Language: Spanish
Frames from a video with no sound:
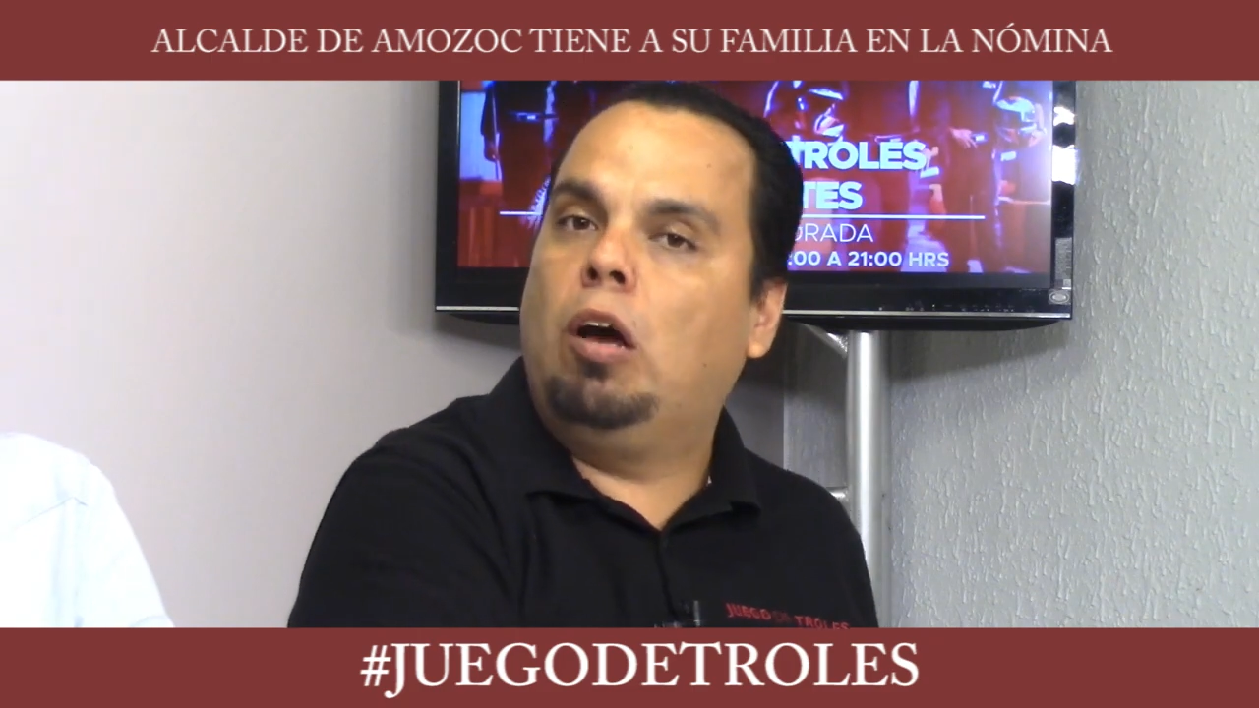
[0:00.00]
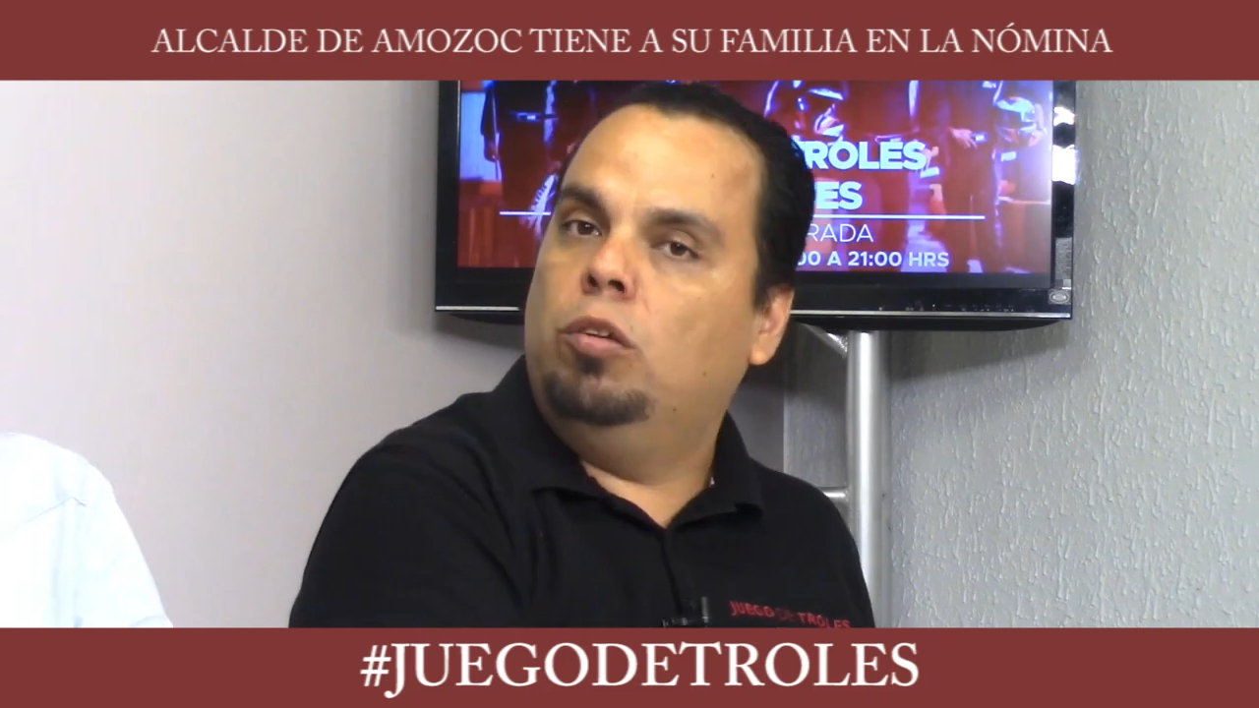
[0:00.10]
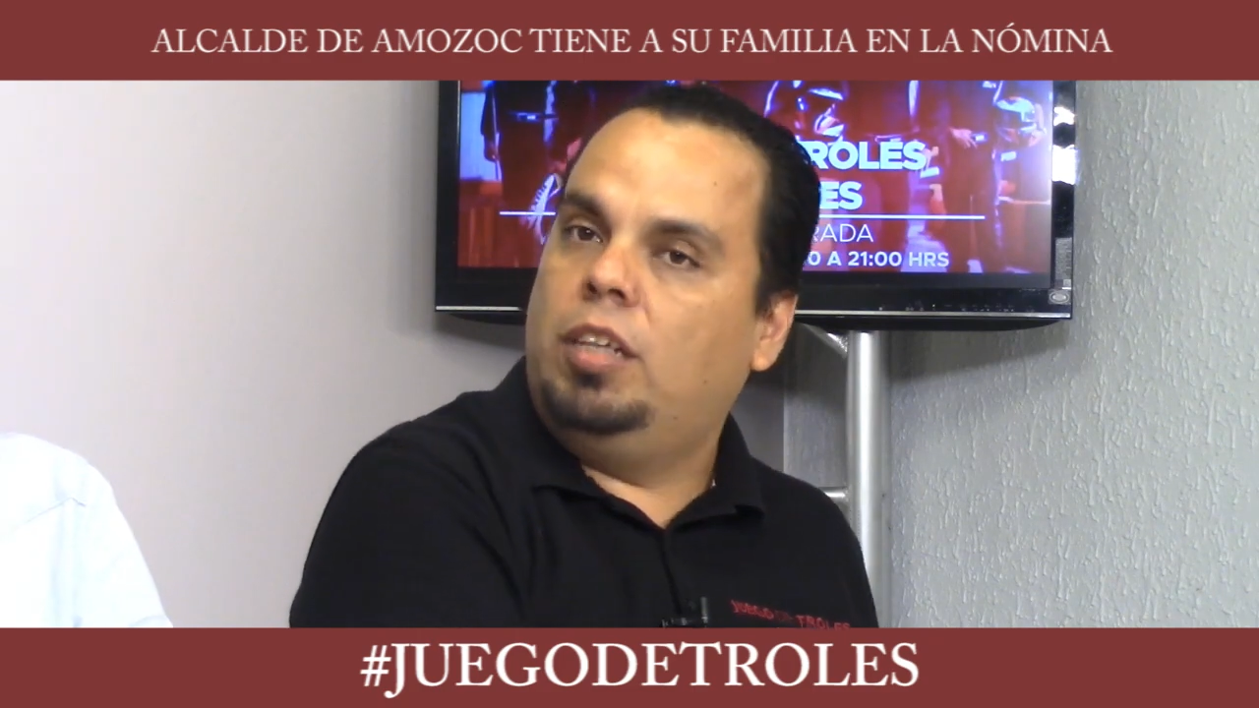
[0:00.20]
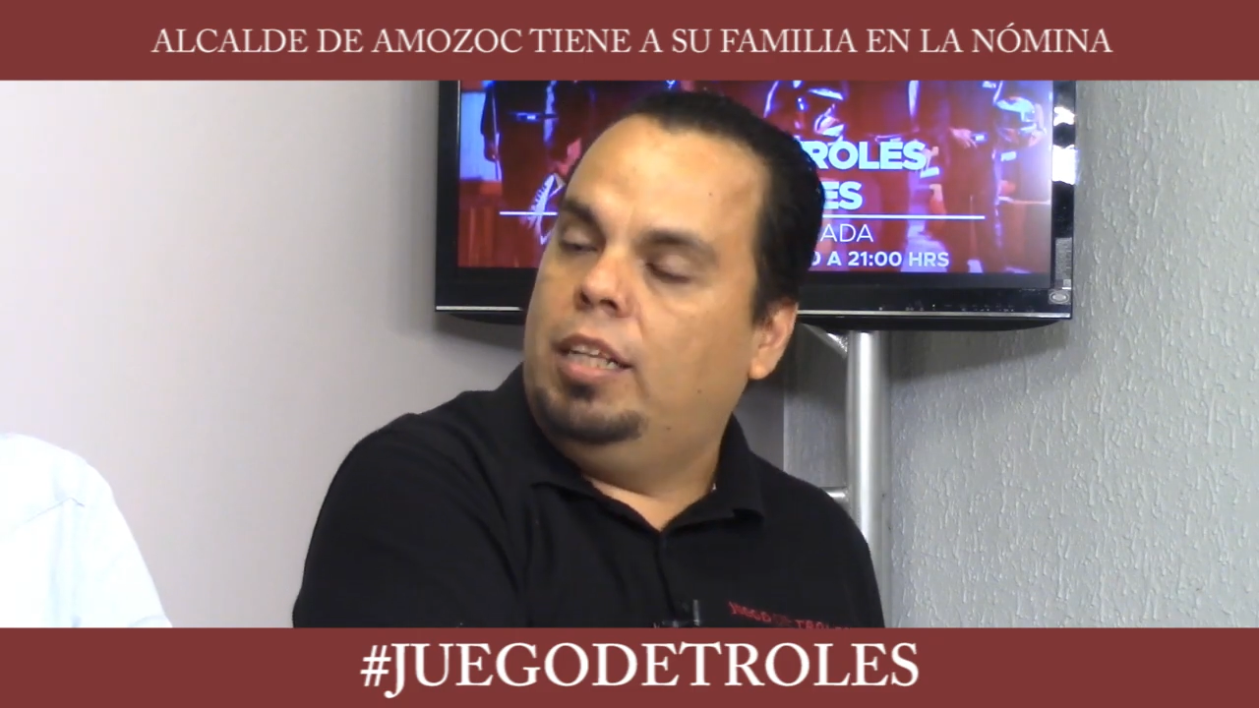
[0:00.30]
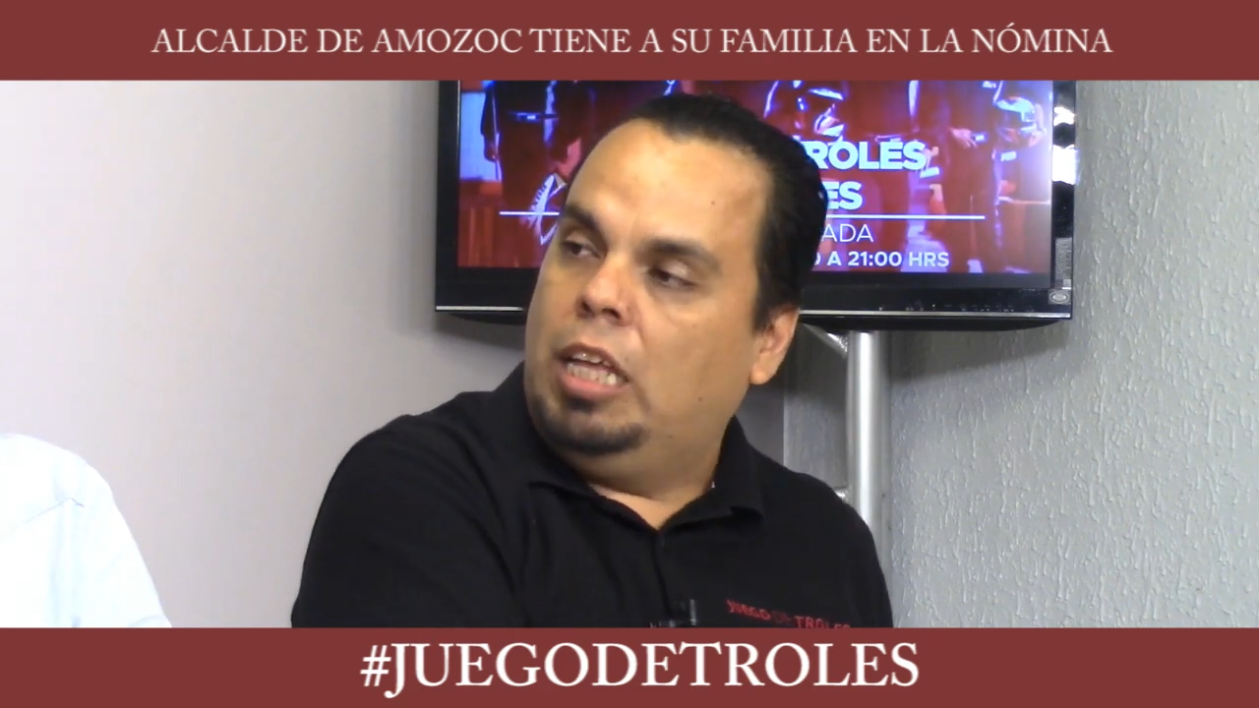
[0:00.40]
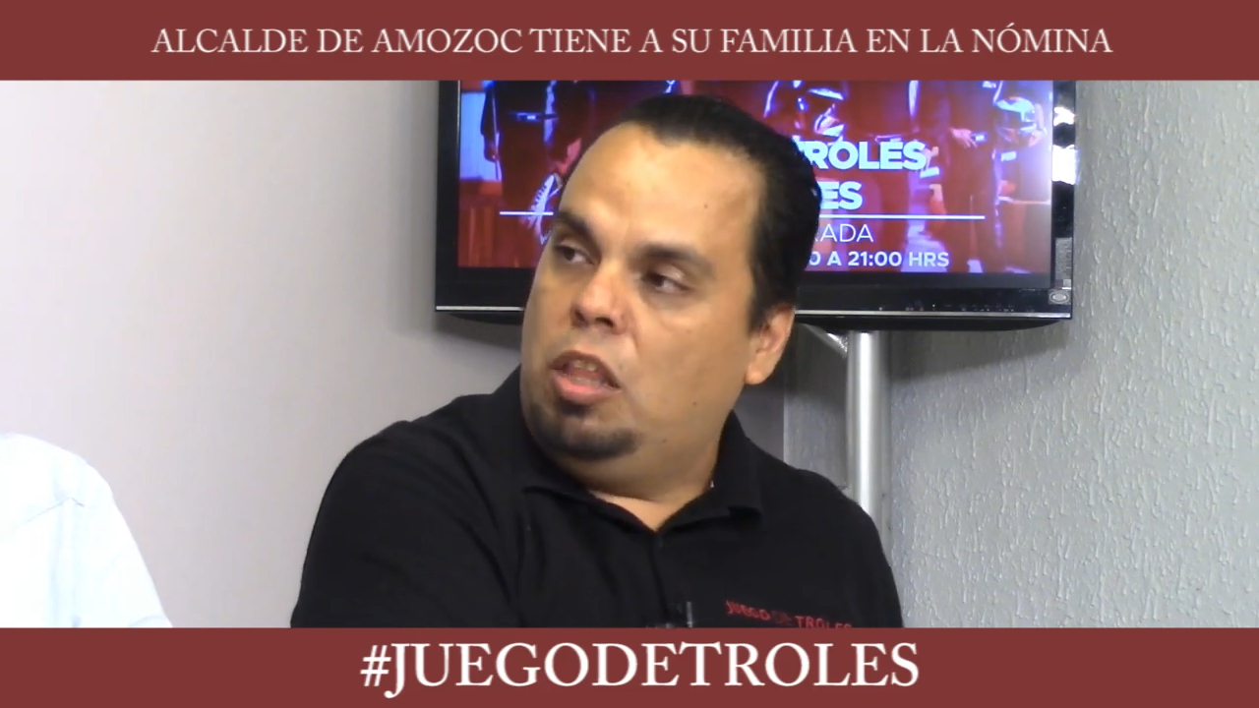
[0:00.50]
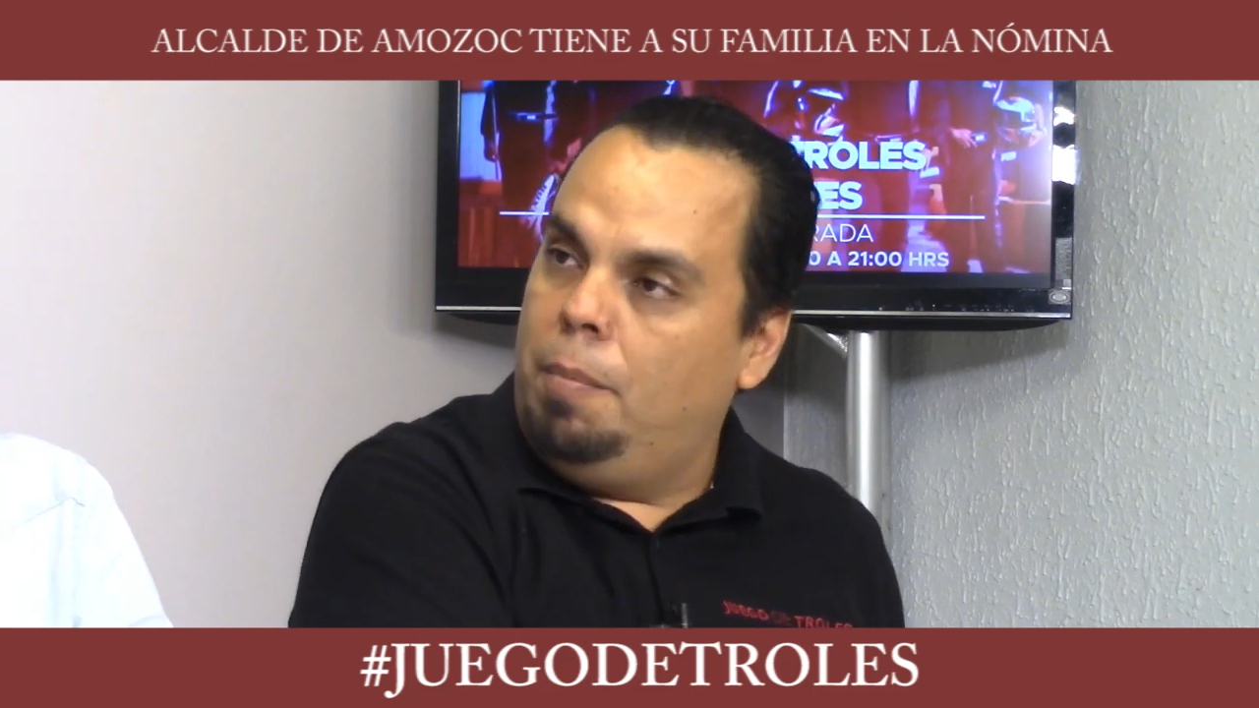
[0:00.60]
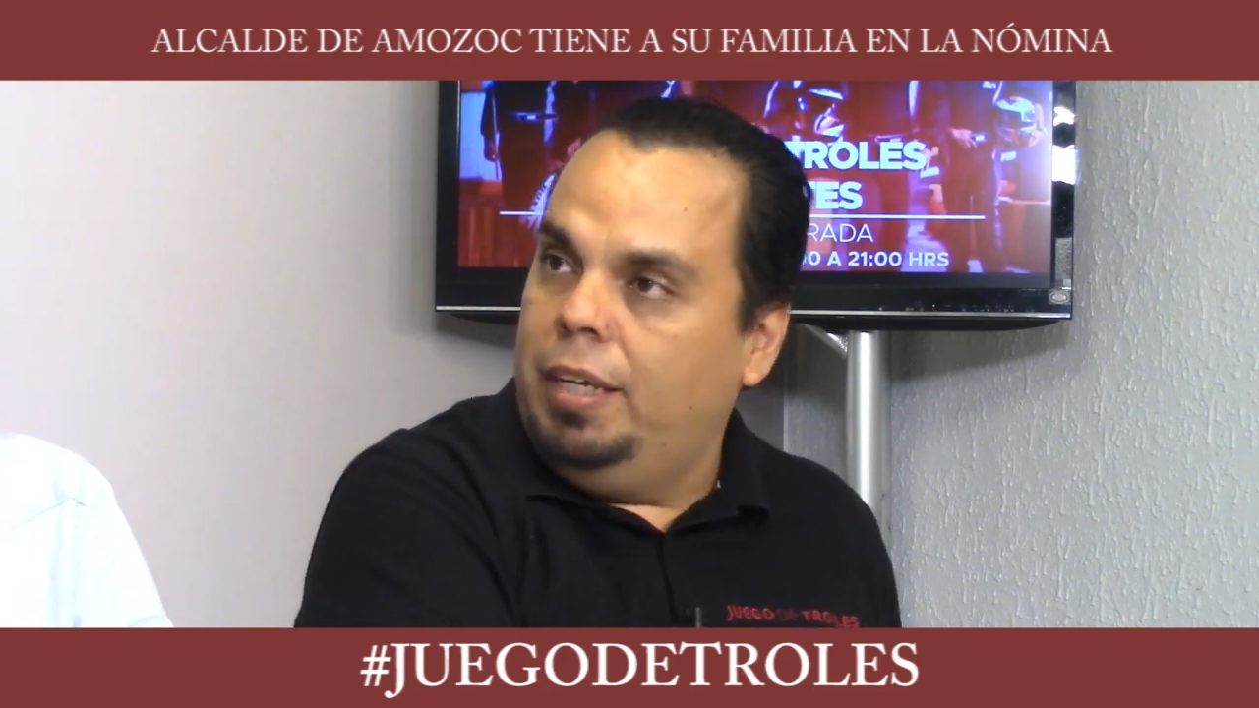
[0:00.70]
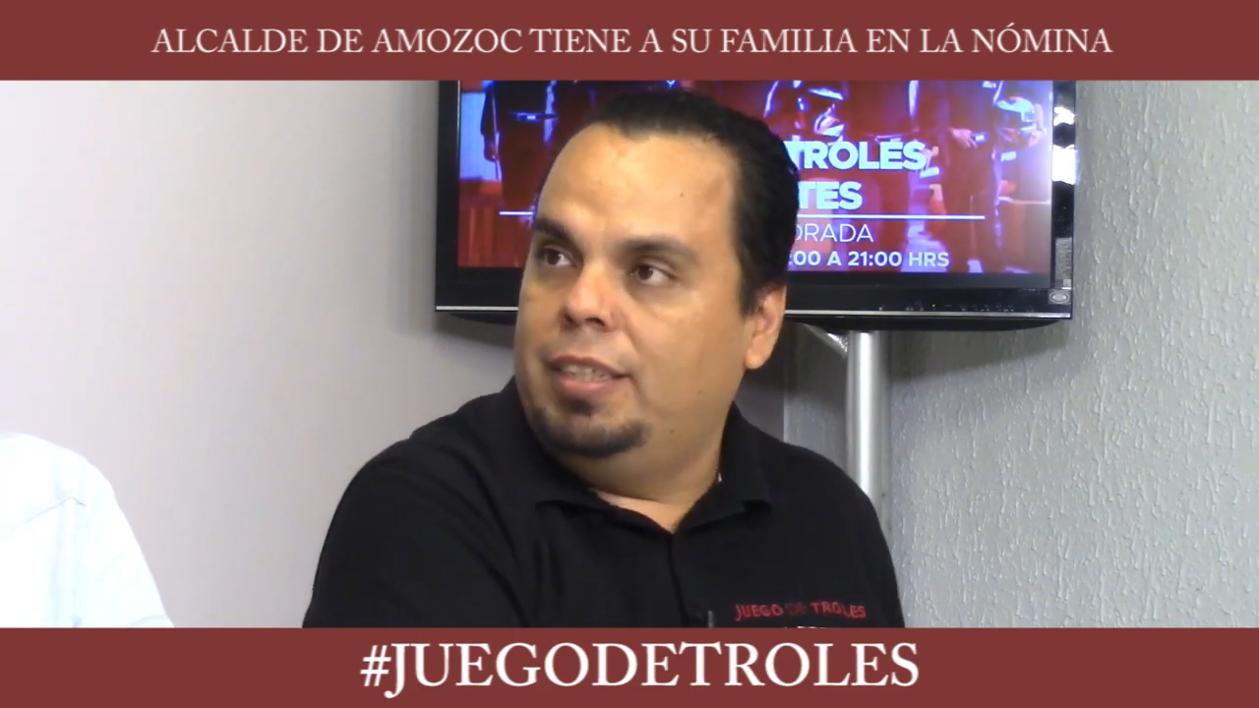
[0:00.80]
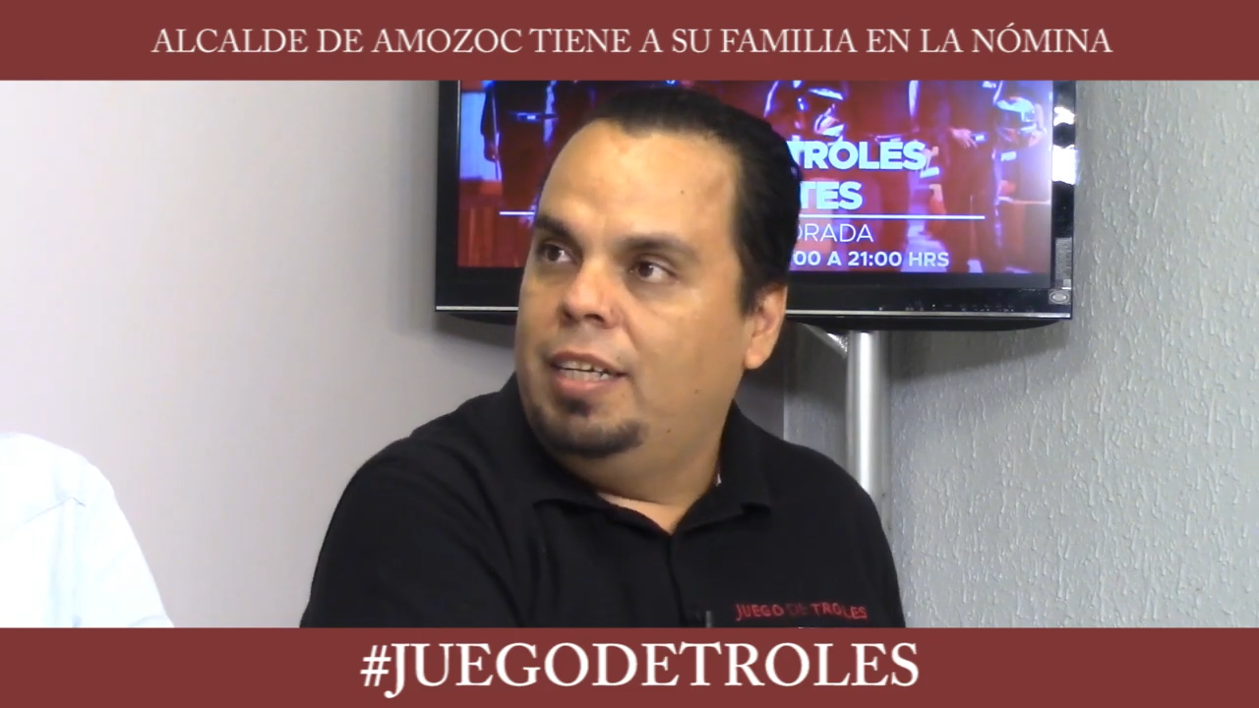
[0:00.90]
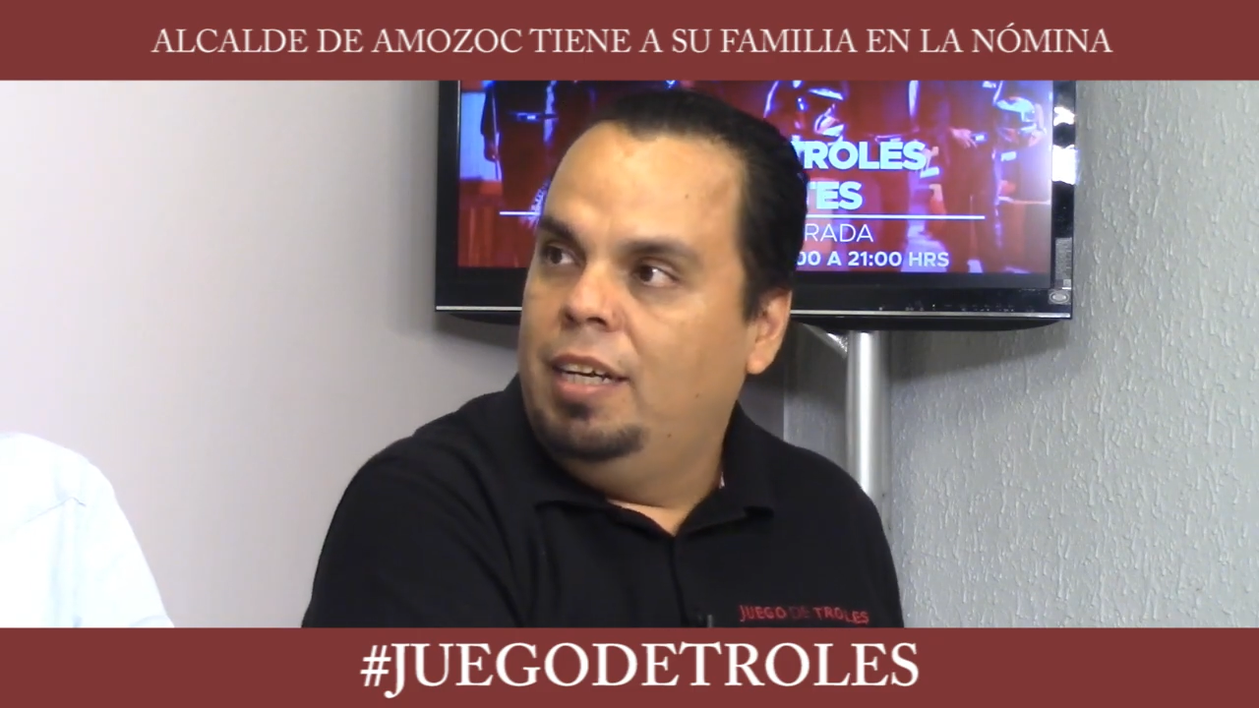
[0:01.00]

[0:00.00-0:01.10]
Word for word: contratado a más.